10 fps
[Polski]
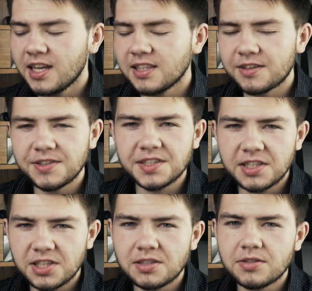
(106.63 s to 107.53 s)
ta kwestia
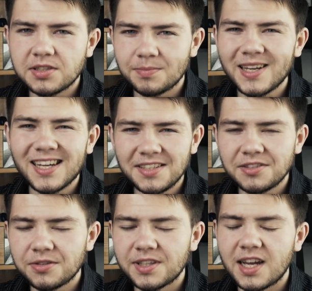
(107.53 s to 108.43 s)
czasu jest mega
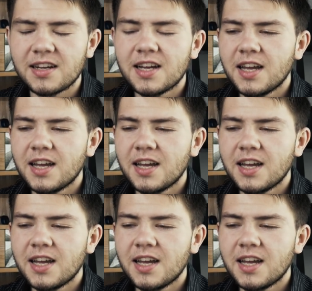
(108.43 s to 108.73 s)
istotna,